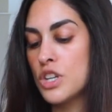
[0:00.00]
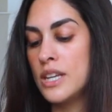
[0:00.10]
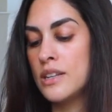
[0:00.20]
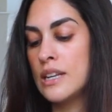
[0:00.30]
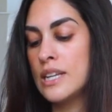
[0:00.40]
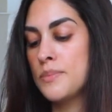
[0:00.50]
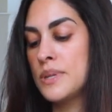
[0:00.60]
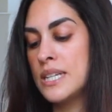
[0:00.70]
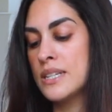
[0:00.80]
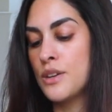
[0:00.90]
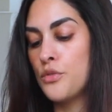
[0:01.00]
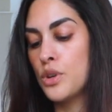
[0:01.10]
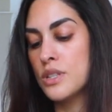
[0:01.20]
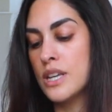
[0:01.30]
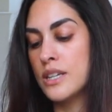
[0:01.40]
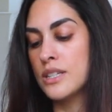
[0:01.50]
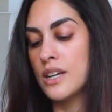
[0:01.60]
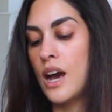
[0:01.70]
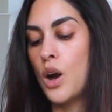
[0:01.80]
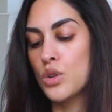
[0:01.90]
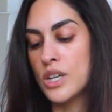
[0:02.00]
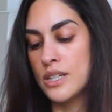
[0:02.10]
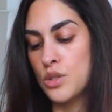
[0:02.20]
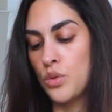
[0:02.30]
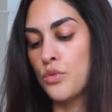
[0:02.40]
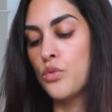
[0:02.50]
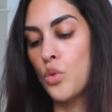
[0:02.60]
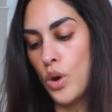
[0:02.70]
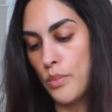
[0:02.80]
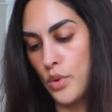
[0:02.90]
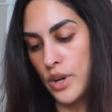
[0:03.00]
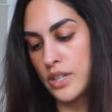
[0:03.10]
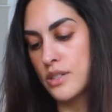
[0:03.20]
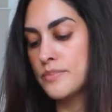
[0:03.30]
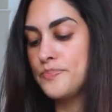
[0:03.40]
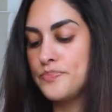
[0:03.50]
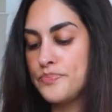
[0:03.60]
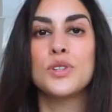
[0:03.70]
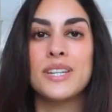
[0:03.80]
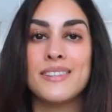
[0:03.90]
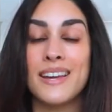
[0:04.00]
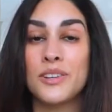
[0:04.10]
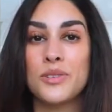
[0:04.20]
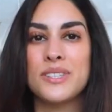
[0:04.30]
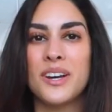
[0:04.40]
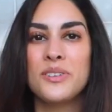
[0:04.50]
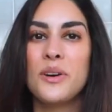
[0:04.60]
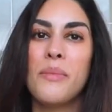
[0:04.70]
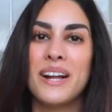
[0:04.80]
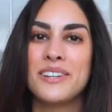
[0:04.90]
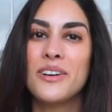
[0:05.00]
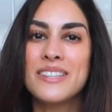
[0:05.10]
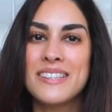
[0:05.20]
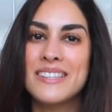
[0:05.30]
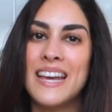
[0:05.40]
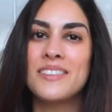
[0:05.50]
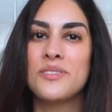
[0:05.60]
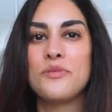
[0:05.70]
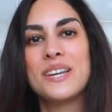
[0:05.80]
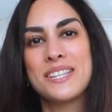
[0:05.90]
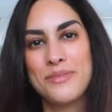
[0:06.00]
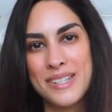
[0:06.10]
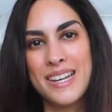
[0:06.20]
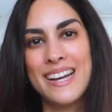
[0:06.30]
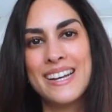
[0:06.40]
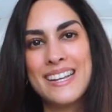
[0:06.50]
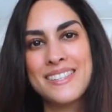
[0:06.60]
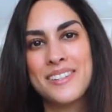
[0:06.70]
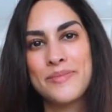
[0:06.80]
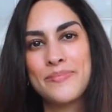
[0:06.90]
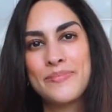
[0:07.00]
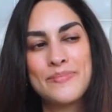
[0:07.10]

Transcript: Schäden lichtbedingter vorzeitiger Hautalterung vorbeugt. Und hier zeige ich euch auch nochmal die Konsistenz und wie er sich verteilen lässt.